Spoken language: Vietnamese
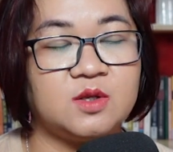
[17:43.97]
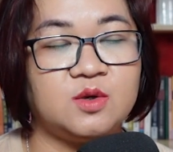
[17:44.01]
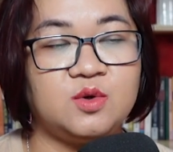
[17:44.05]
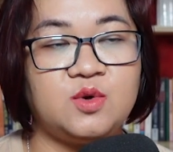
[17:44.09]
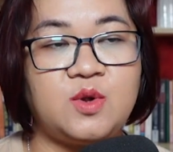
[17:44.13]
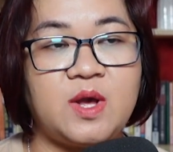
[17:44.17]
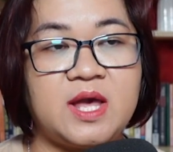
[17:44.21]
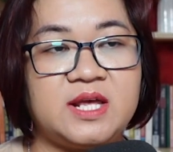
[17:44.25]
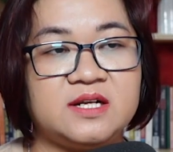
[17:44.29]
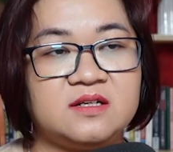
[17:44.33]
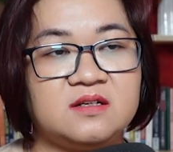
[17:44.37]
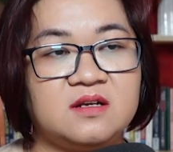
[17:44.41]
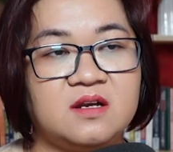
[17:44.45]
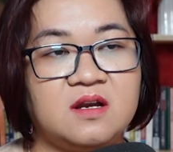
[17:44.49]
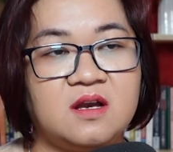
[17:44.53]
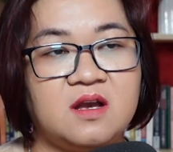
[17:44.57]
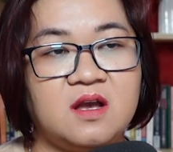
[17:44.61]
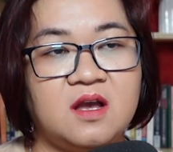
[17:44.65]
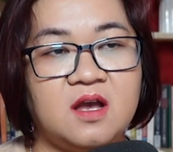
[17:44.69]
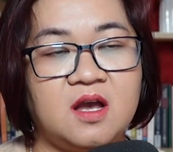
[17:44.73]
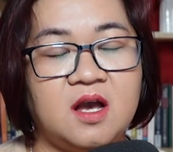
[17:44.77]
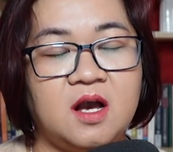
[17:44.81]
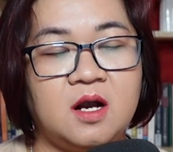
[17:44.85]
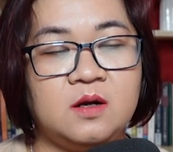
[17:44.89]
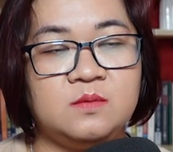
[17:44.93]
Đoạn,
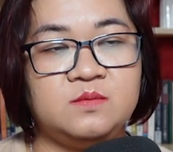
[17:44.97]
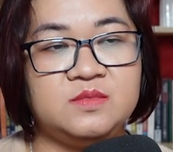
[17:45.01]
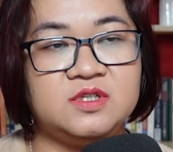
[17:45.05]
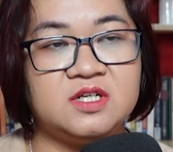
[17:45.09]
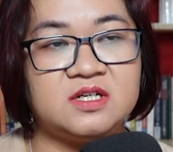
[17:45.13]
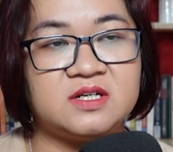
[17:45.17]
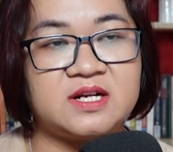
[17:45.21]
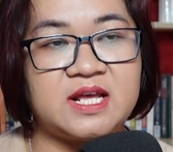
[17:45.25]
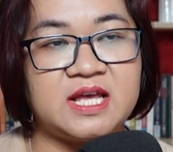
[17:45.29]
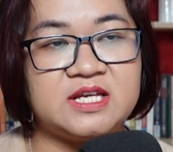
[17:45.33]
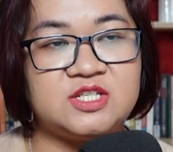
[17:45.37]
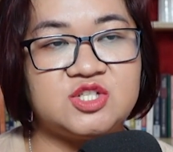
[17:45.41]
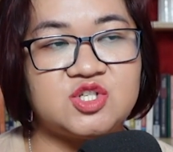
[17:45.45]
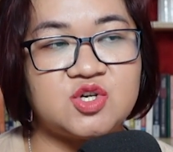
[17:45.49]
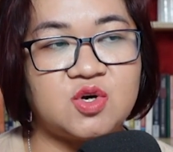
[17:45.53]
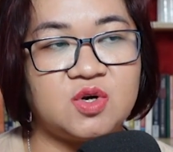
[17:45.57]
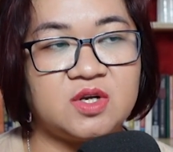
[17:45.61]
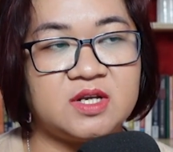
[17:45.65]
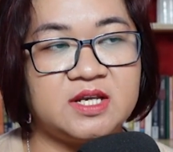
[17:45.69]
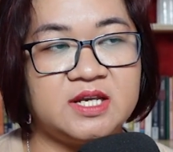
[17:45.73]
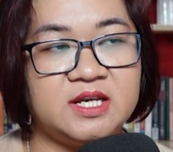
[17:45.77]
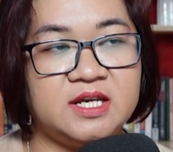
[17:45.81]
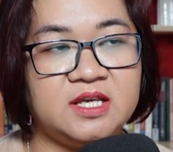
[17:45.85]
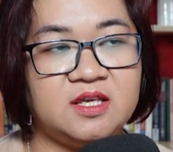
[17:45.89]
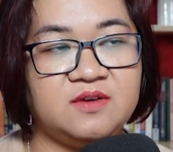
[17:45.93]
ông đưa ra cho
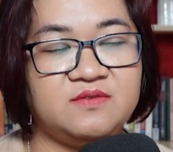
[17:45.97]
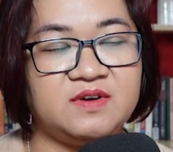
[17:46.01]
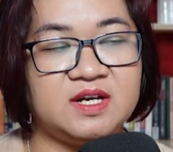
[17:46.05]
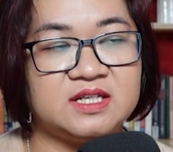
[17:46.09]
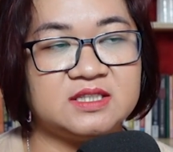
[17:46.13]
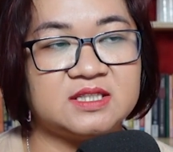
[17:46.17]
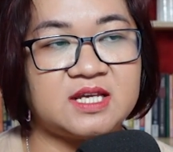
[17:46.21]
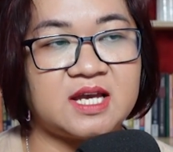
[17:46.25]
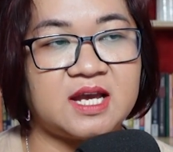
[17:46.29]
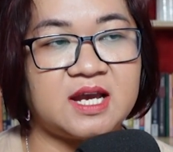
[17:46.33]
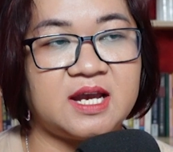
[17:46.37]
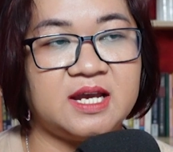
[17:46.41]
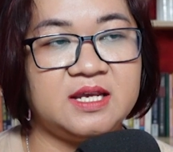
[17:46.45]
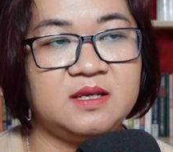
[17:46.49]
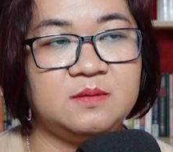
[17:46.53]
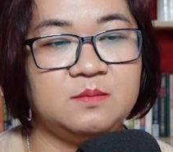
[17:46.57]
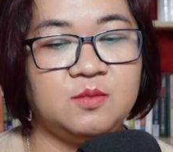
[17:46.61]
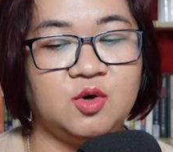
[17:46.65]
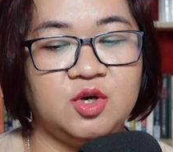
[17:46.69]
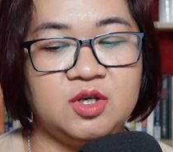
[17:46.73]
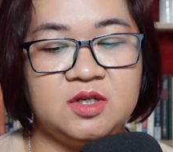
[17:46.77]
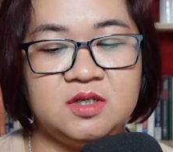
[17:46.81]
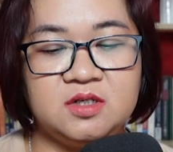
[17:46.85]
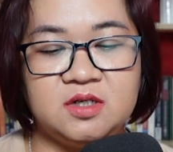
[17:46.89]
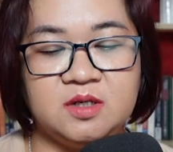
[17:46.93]
Kỳ và Thái
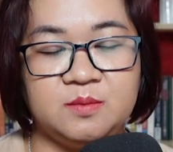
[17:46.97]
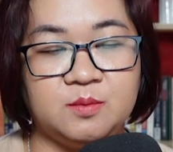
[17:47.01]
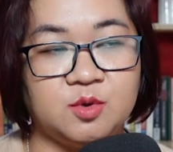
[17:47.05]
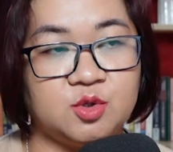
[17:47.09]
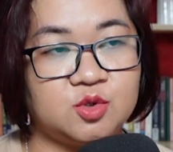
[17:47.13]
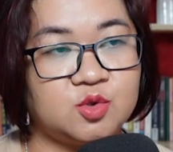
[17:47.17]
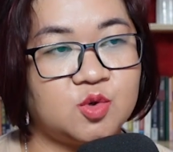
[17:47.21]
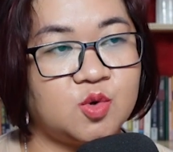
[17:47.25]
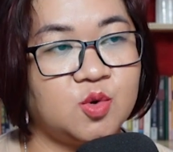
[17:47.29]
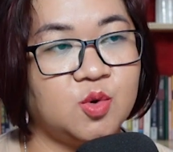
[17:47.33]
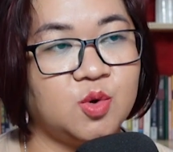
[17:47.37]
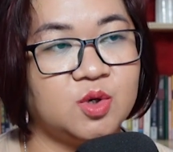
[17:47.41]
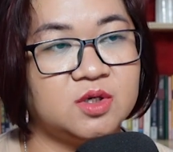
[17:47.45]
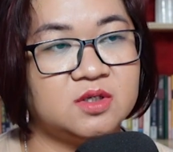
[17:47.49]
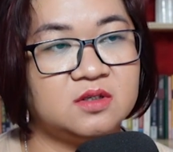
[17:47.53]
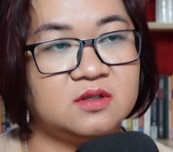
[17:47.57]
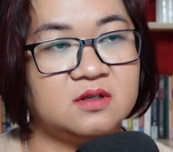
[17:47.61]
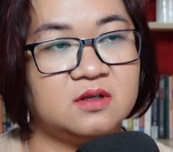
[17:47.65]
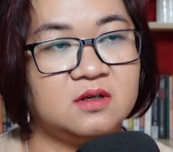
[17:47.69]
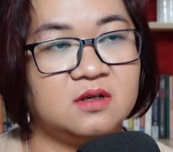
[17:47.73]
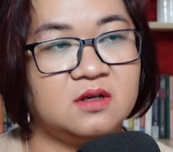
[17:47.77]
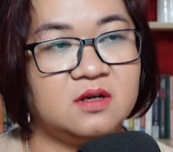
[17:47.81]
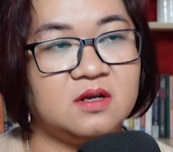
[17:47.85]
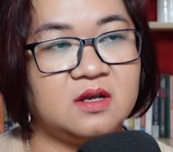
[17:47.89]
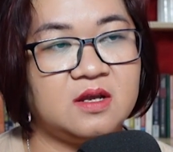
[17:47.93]
mỗi người một cuộn,
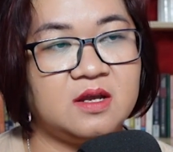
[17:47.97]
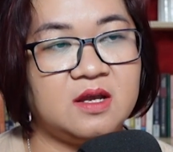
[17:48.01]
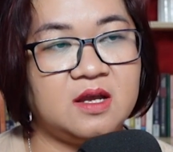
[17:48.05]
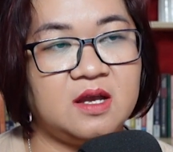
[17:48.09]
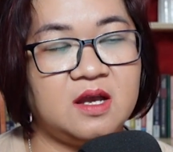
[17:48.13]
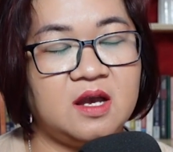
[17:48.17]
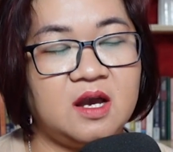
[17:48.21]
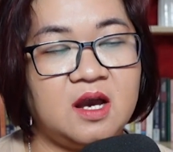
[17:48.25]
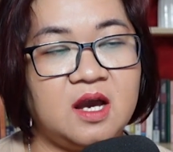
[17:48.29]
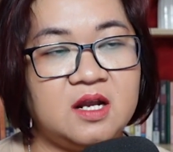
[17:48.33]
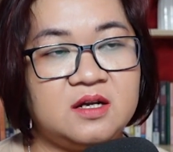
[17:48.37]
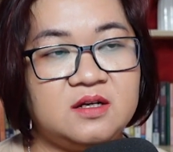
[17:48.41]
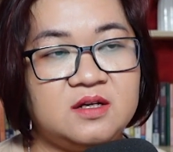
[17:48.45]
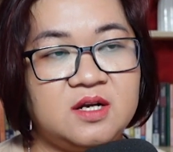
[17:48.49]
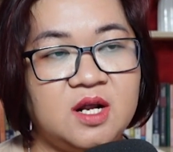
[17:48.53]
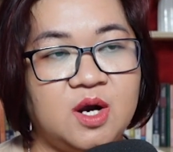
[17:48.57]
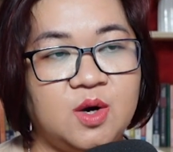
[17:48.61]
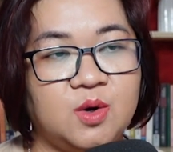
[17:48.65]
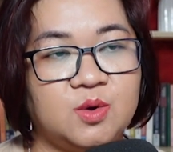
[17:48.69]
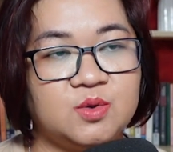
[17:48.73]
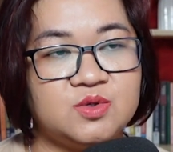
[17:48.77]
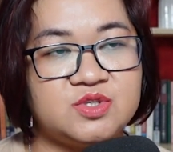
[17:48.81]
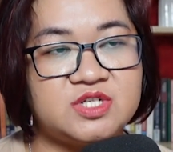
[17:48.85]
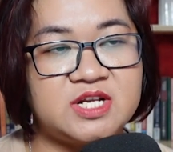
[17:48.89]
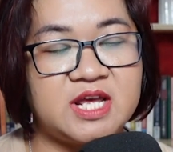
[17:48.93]
hất
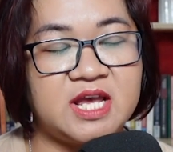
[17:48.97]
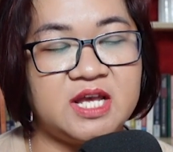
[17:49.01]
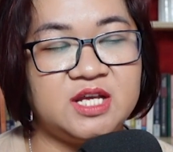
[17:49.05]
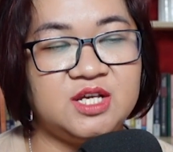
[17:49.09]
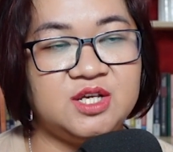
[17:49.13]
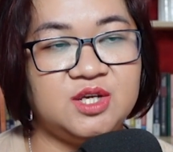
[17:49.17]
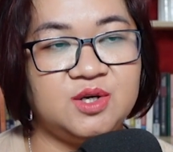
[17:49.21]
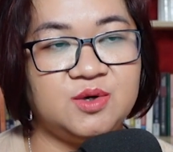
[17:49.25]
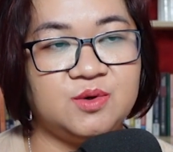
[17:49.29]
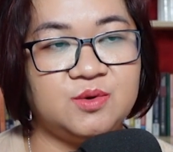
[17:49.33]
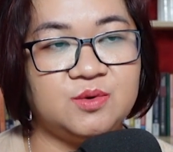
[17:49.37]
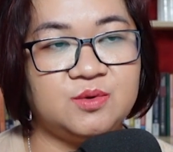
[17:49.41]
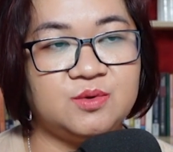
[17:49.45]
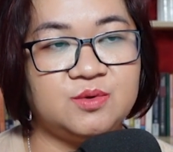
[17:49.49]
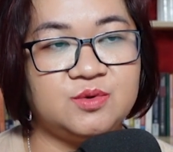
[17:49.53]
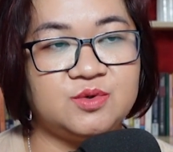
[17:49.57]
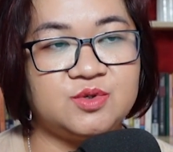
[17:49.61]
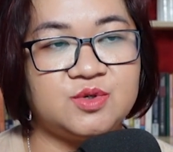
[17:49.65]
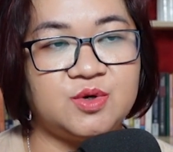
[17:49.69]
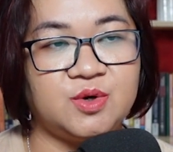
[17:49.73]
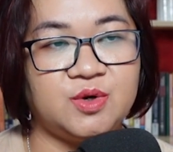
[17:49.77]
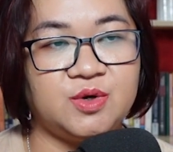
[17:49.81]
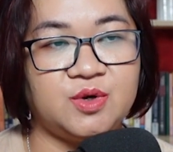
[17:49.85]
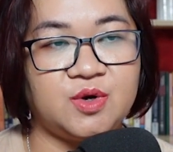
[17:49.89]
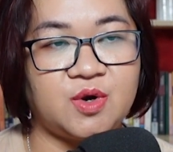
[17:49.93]
đầu ra hiệu
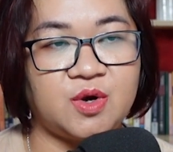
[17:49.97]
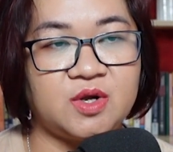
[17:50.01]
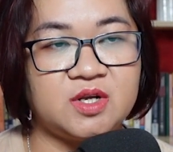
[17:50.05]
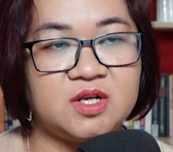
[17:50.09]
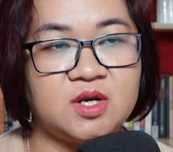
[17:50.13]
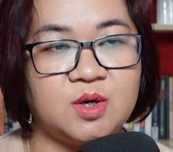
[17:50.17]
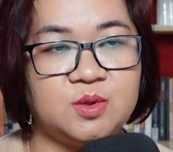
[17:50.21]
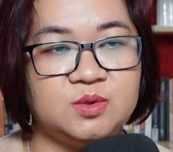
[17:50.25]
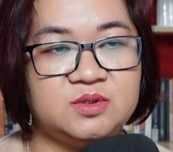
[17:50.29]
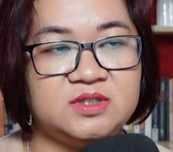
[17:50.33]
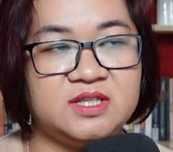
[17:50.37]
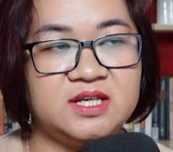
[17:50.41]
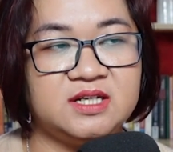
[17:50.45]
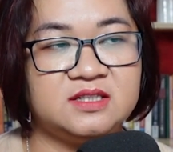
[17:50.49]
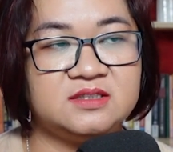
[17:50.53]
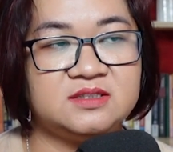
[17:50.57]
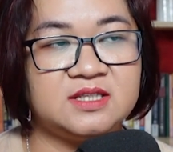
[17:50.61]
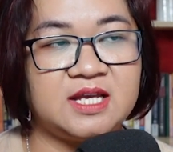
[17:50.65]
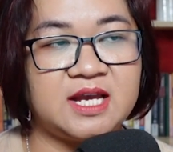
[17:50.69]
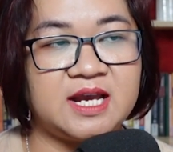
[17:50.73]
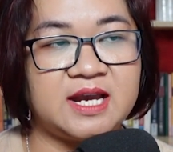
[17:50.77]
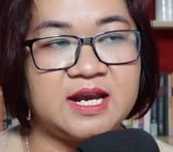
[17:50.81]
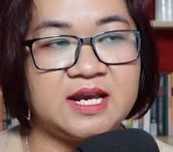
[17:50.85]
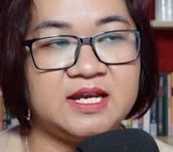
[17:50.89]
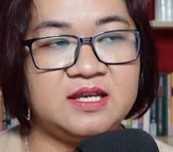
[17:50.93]
rồi nói câu tiếng
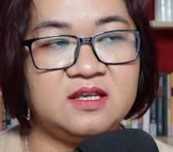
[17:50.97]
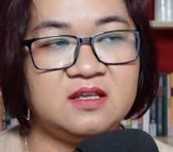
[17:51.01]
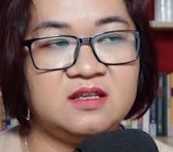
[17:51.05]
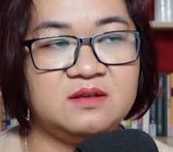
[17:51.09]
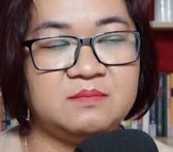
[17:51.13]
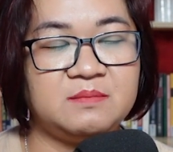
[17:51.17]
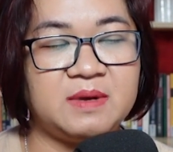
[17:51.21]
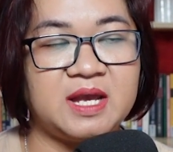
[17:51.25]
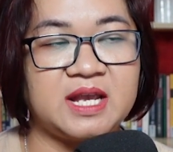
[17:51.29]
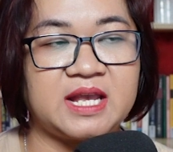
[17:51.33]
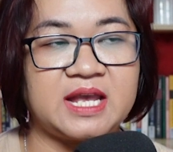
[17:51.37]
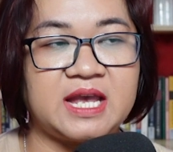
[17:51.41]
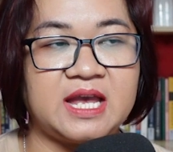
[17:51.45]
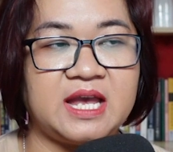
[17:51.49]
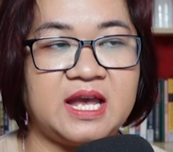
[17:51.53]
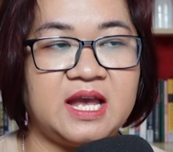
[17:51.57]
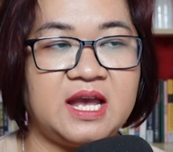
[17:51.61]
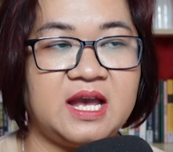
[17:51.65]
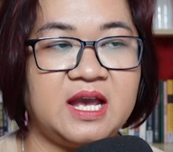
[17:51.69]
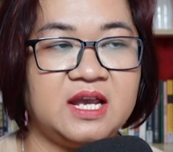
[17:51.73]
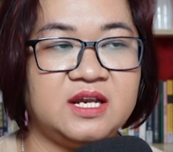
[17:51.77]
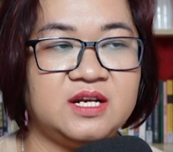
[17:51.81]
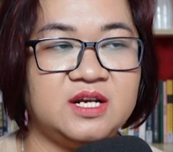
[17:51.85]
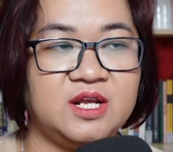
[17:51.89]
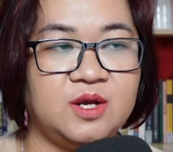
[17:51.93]
Thái mà cả
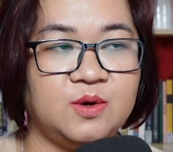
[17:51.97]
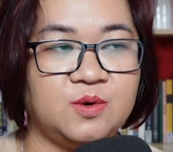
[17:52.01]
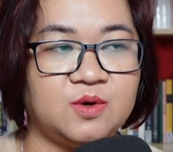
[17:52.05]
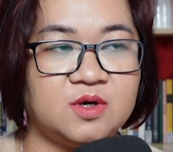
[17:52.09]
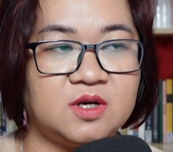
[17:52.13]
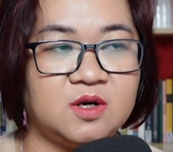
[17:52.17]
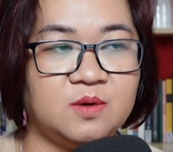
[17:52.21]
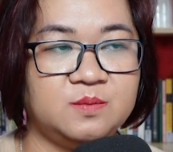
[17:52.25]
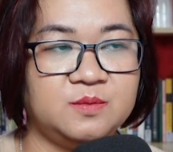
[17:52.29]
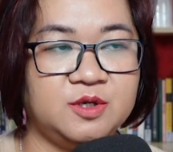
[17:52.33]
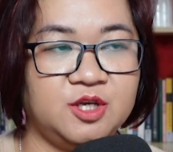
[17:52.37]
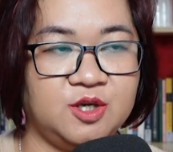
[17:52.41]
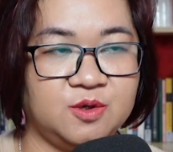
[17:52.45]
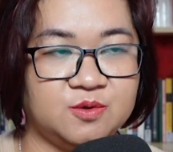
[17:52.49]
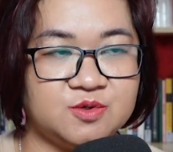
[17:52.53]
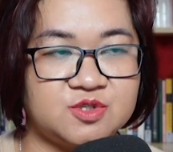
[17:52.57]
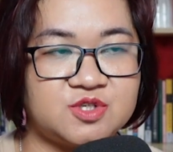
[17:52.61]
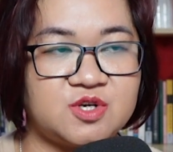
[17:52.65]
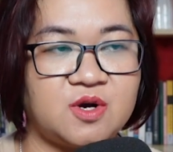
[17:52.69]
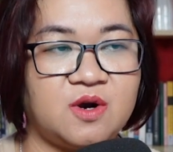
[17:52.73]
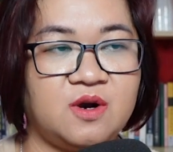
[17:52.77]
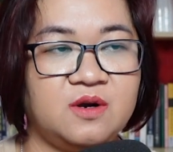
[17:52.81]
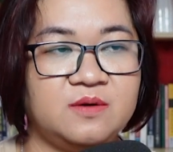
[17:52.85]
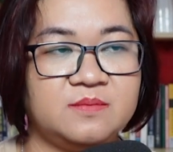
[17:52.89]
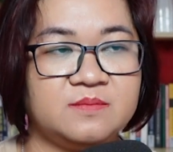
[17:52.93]
hai đều không hiểu
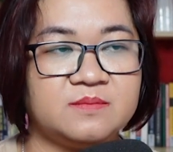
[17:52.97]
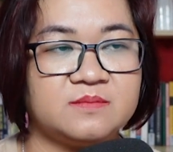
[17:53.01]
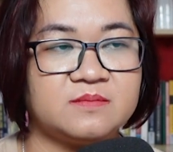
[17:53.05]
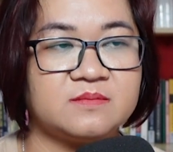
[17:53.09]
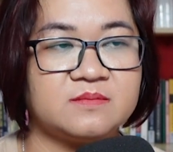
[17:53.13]
rõ.